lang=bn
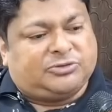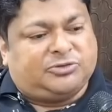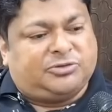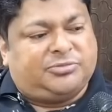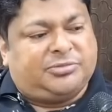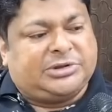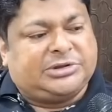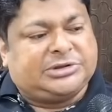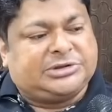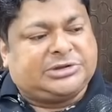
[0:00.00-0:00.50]
বাসন
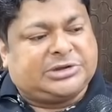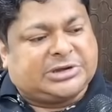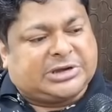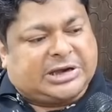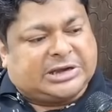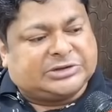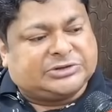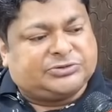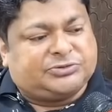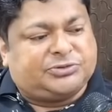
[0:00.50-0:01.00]
মেজেছে
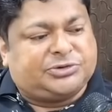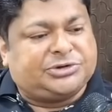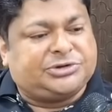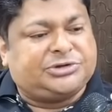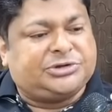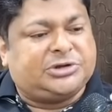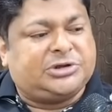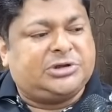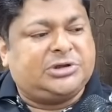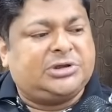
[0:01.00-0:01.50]
কাজ
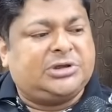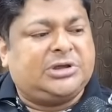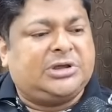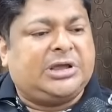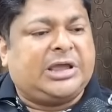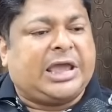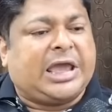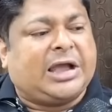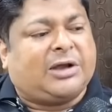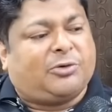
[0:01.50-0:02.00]
করেছে
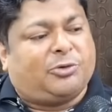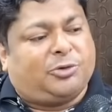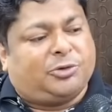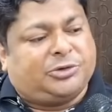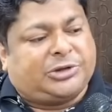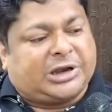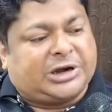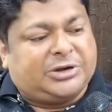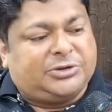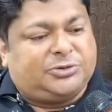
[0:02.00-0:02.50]
এখনো
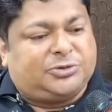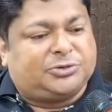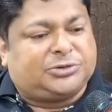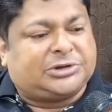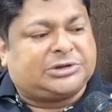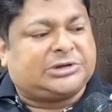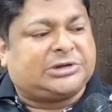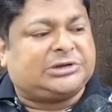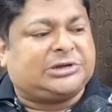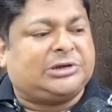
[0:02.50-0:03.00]

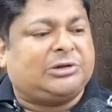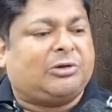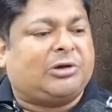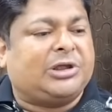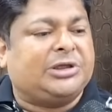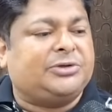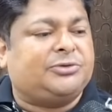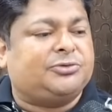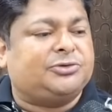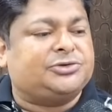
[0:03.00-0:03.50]
দারিদ্রতার সাথে
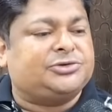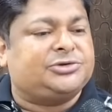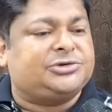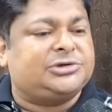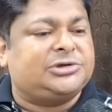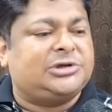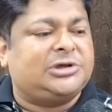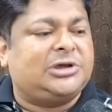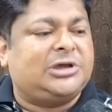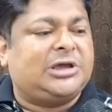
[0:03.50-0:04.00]
লড়াই
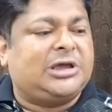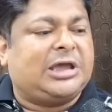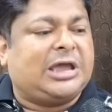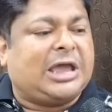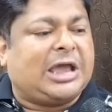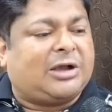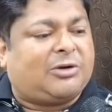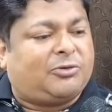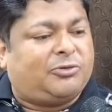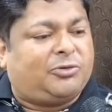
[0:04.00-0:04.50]
করছে
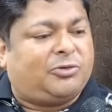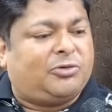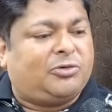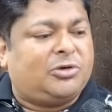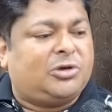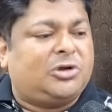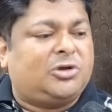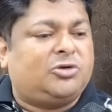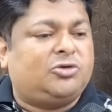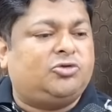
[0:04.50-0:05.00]
এখনো
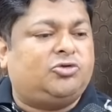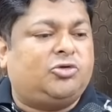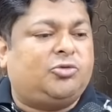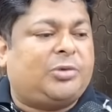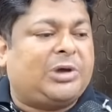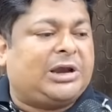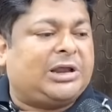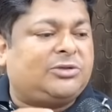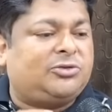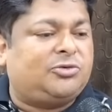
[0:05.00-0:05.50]

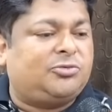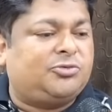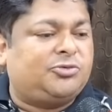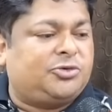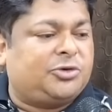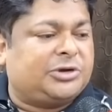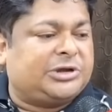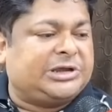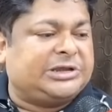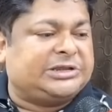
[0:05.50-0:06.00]
দুবেলা
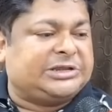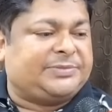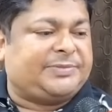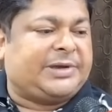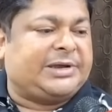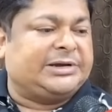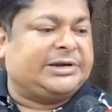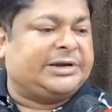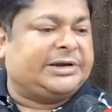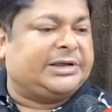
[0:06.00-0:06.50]
দুমুটো খেতে
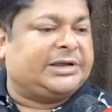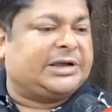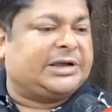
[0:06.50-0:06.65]
পায় না